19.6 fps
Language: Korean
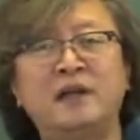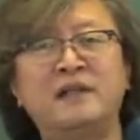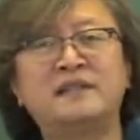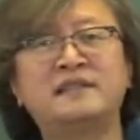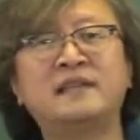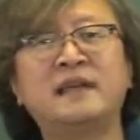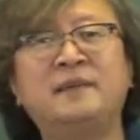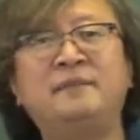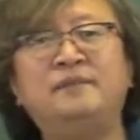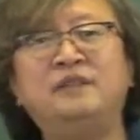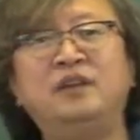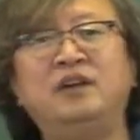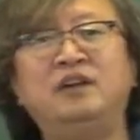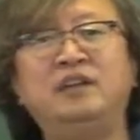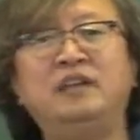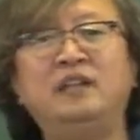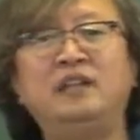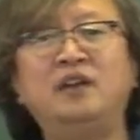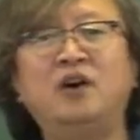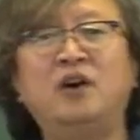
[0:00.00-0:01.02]

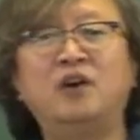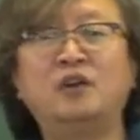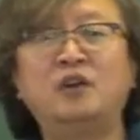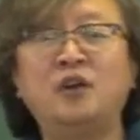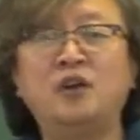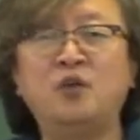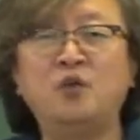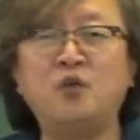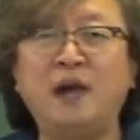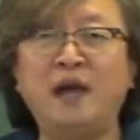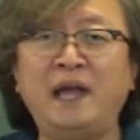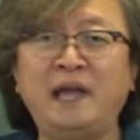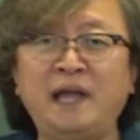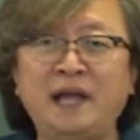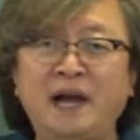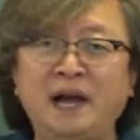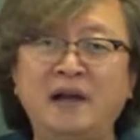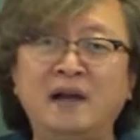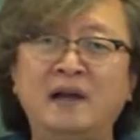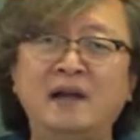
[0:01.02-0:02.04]
3년이 더
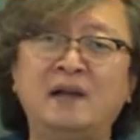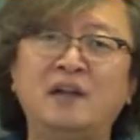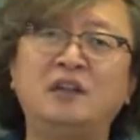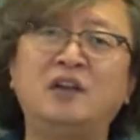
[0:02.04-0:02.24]
경과해야